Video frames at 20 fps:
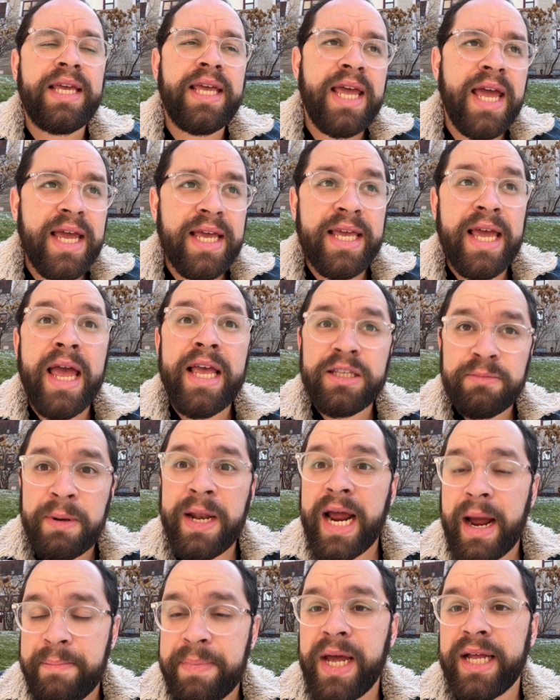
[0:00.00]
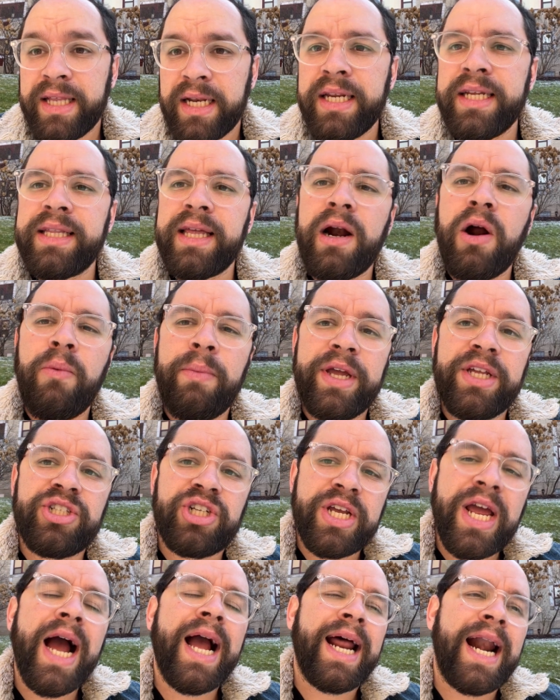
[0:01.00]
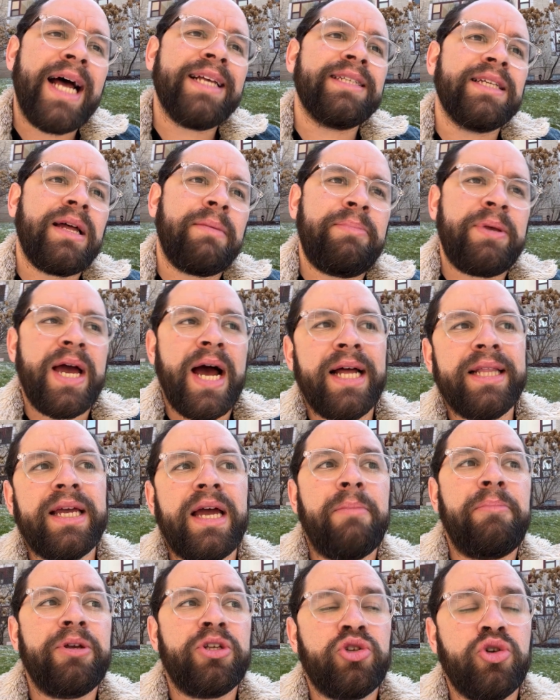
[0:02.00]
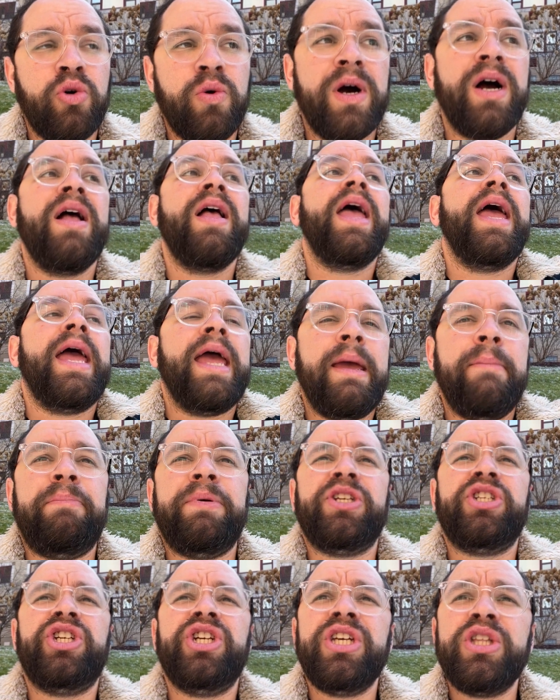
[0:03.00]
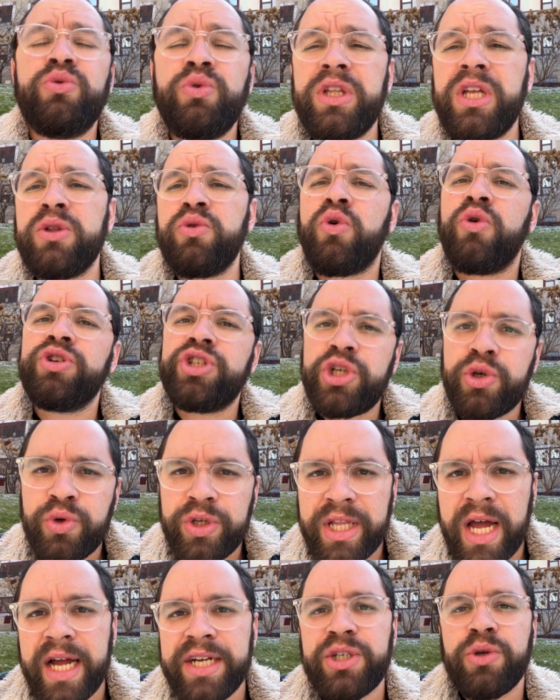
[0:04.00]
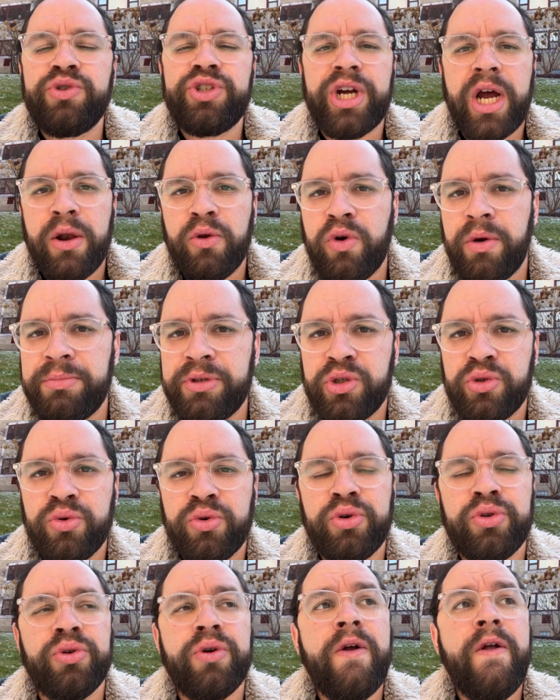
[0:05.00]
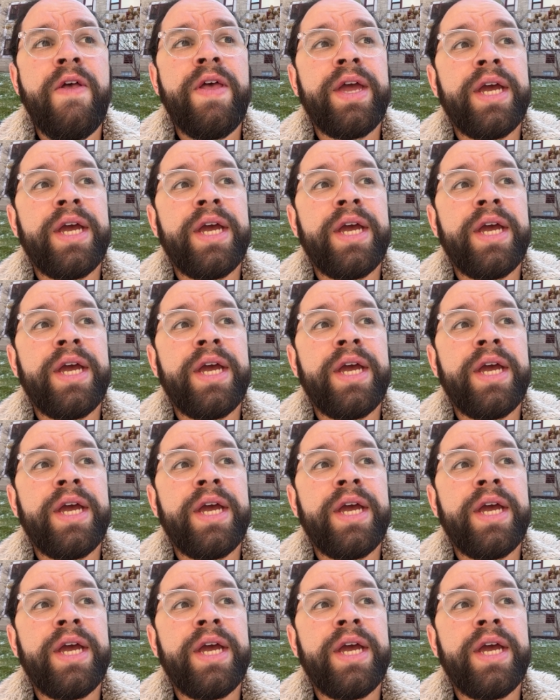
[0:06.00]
e, e explicar a piada literalmente. E a graça da piada é a pessoa repetindo e dando continuidade a um diálogo absurdo.